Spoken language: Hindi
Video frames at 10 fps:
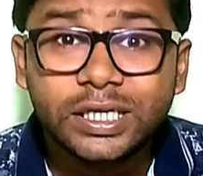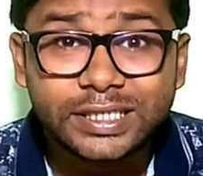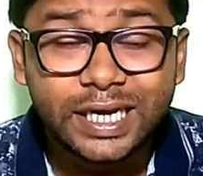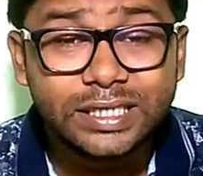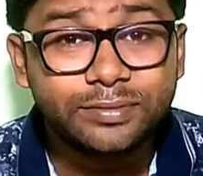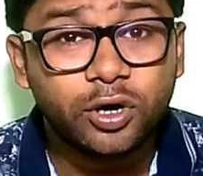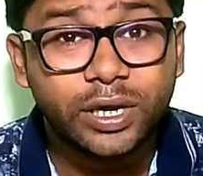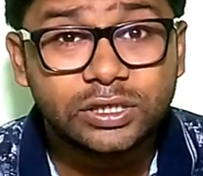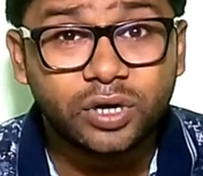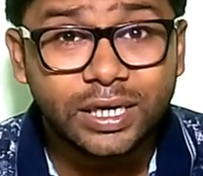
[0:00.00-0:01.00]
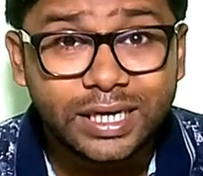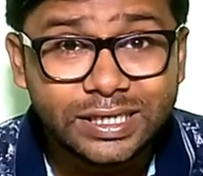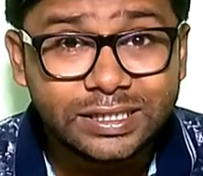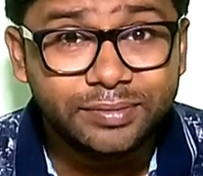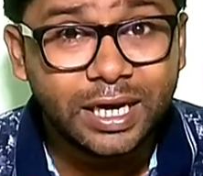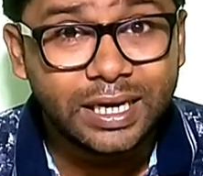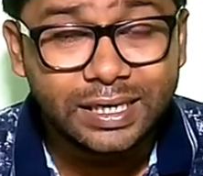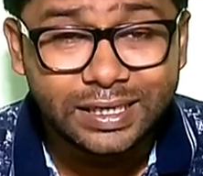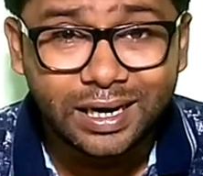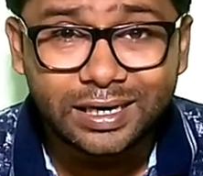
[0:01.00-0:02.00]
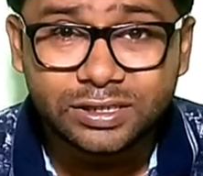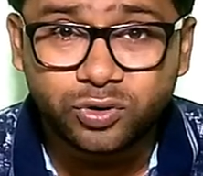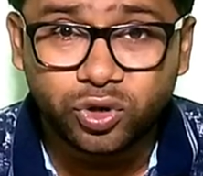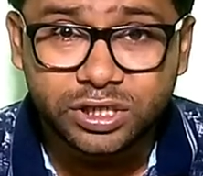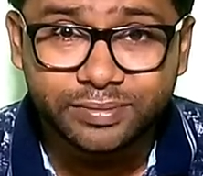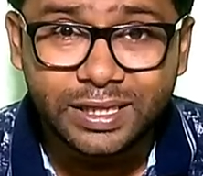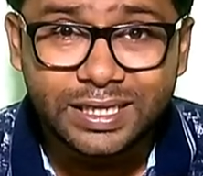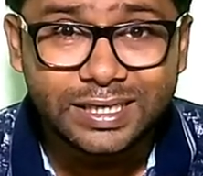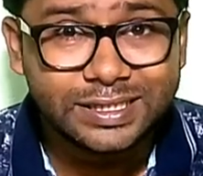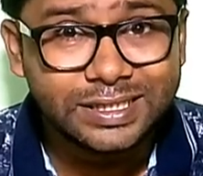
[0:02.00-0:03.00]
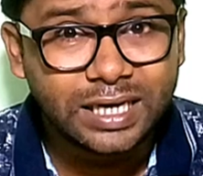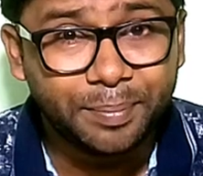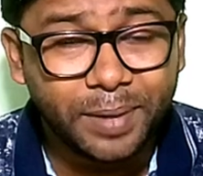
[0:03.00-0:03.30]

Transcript: छः जी बी और एक सौ अट्ठाईस जी बी का इंटरनल स्टोरेज मिलती है जिसका